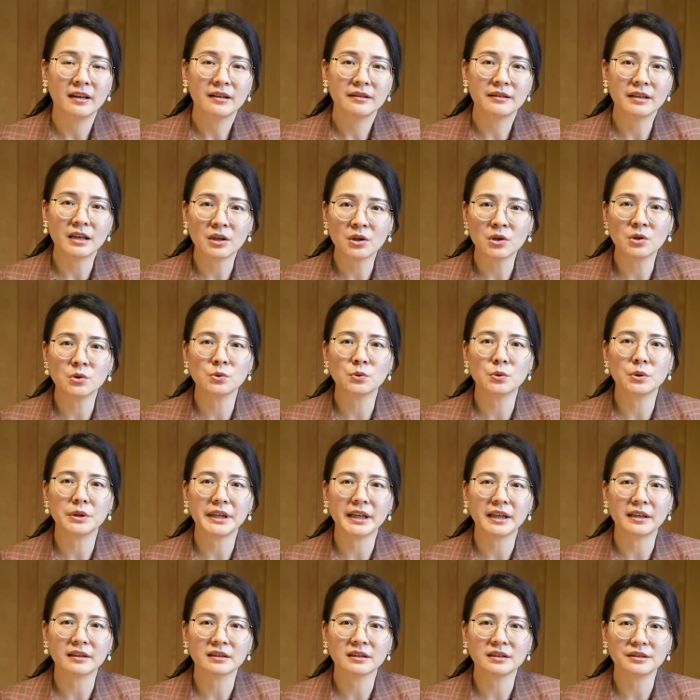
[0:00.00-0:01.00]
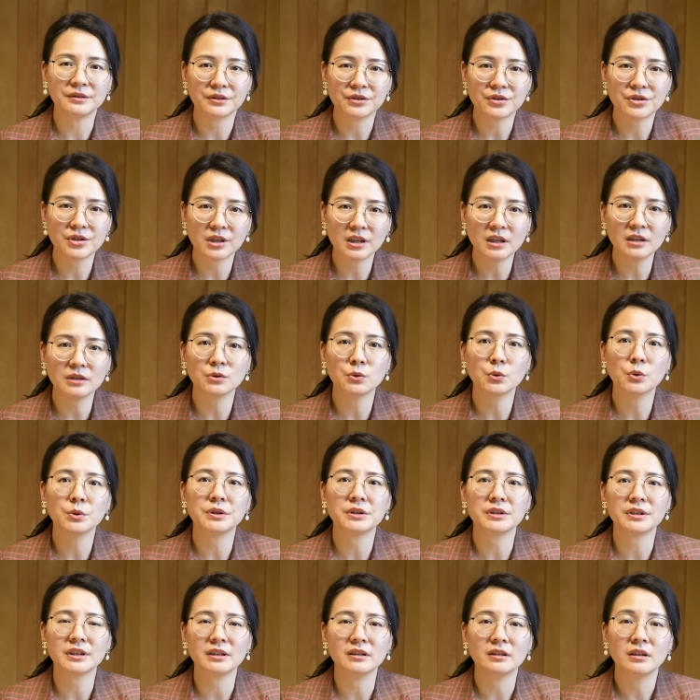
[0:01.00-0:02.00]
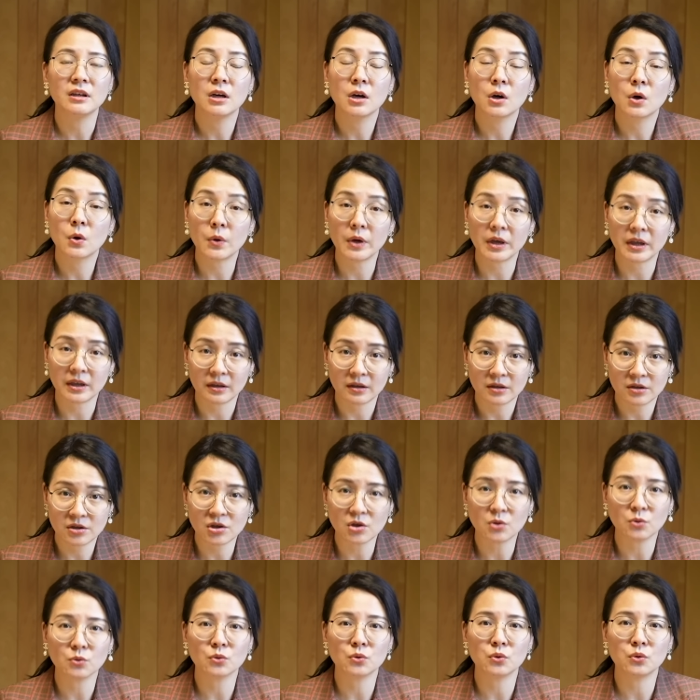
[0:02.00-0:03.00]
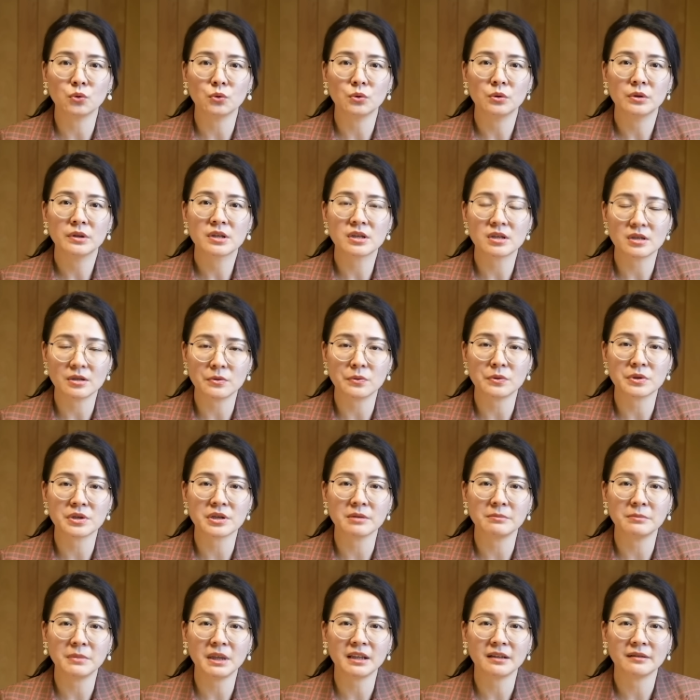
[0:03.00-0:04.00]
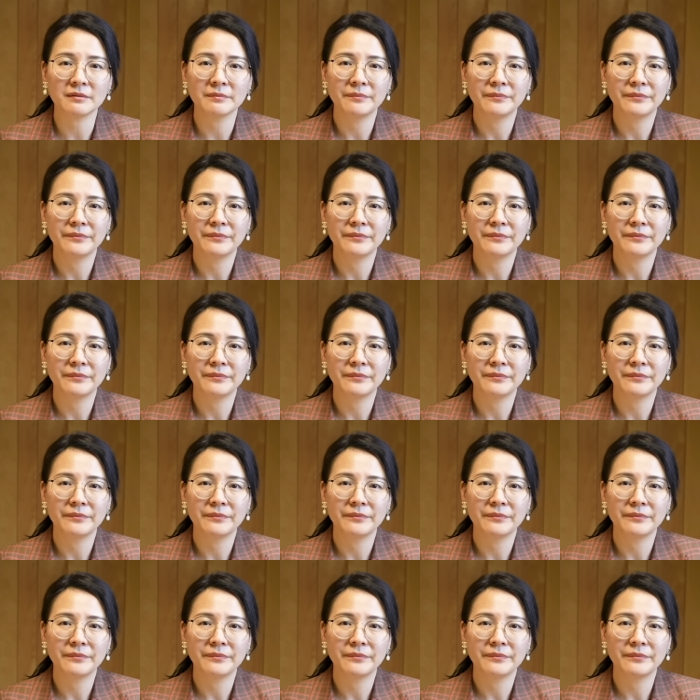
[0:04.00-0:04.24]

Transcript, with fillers: 那后果呀，可能是更多的人会受苦，失去生命。